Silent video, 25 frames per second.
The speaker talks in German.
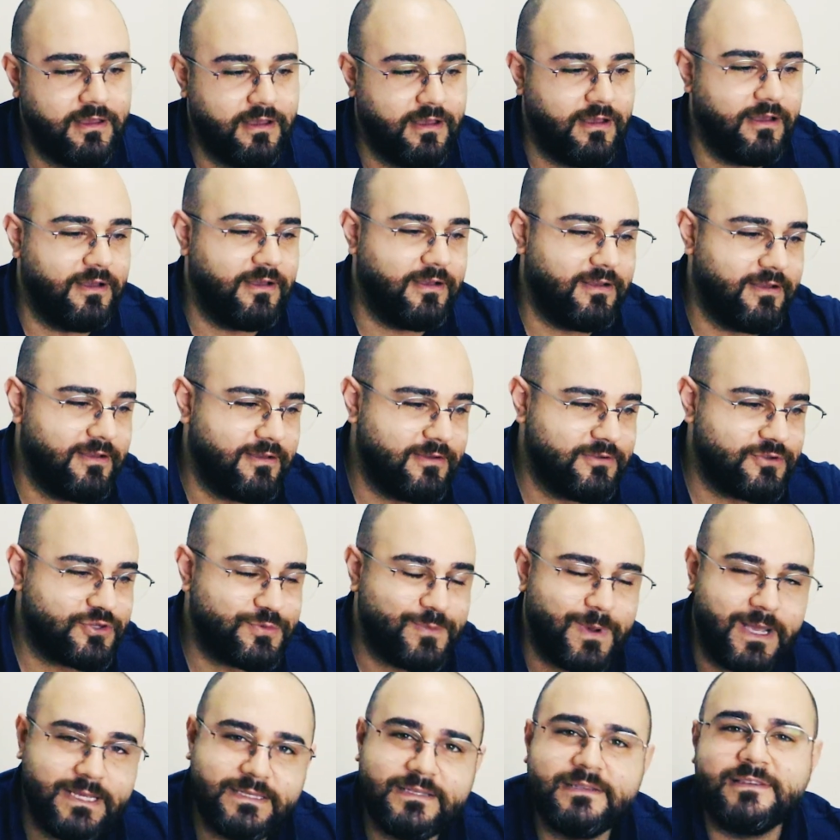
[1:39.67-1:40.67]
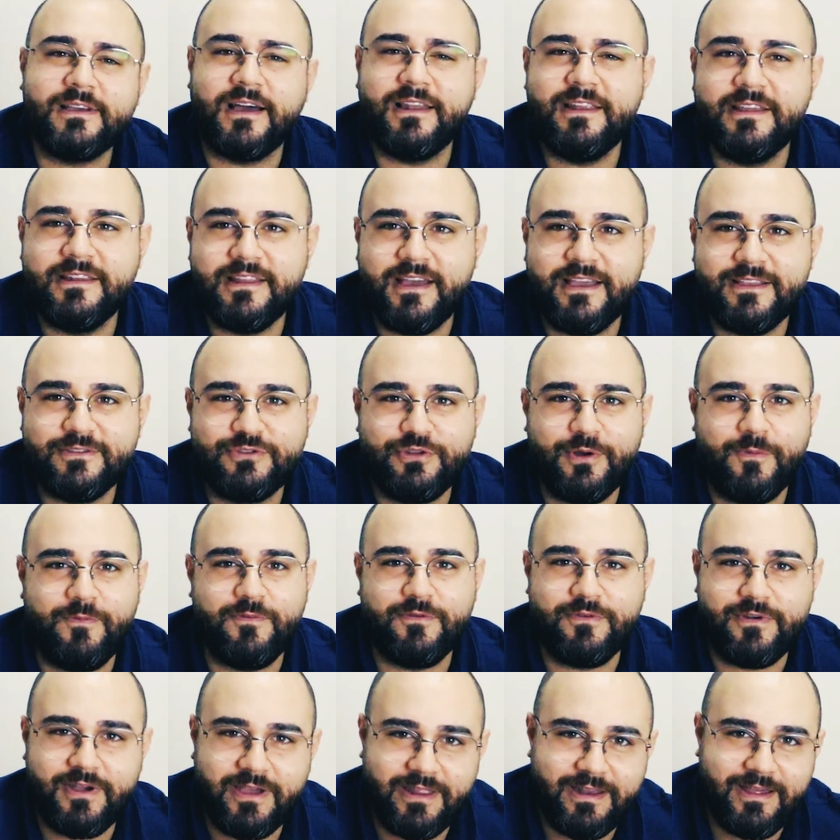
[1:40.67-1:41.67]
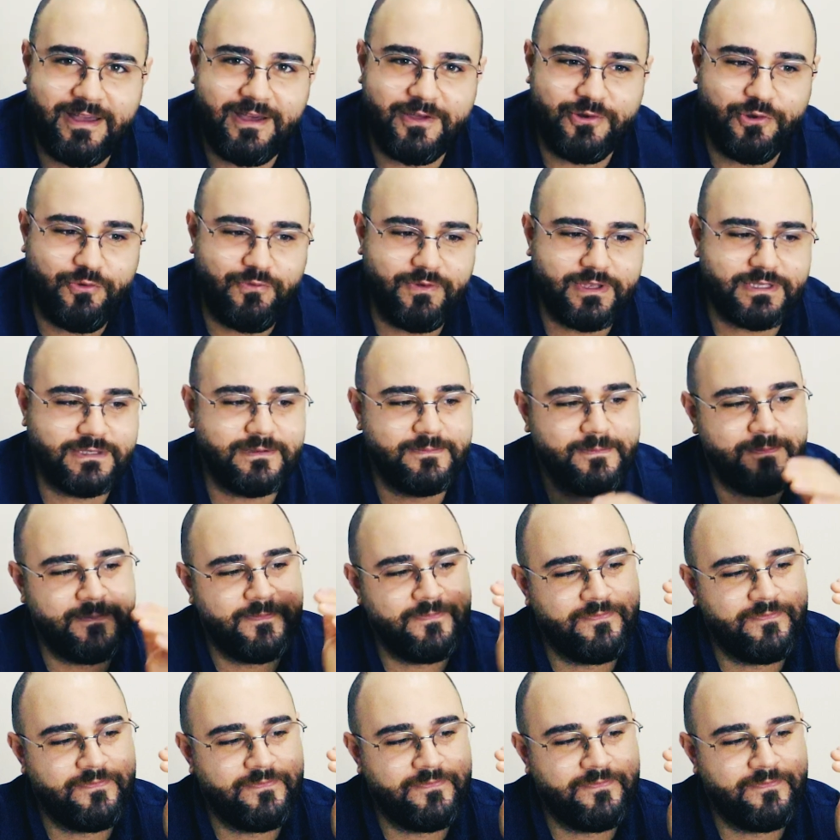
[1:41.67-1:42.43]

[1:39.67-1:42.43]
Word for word: äh, schmeiß nicht alle in einen Topf und keine Ahnung was.